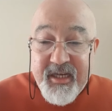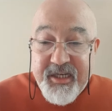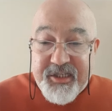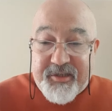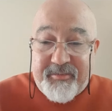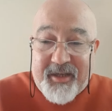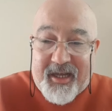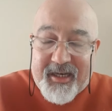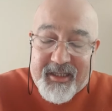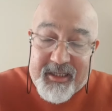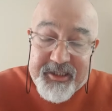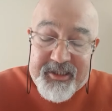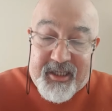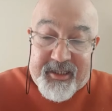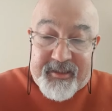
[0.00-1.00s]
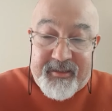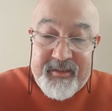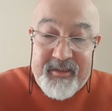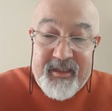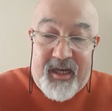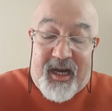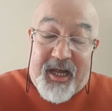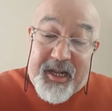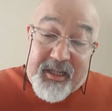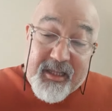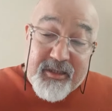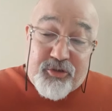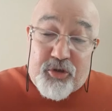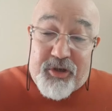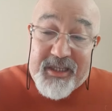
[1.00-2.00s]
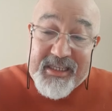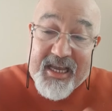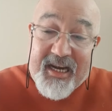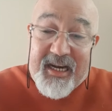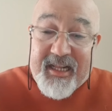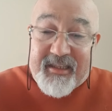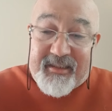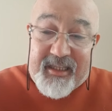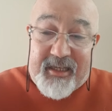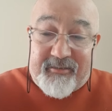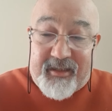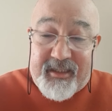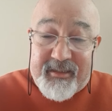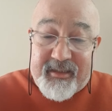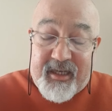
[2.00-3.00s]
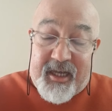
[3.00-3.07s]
Şimdi arkadaşlar aradan sonra gelen atlar var.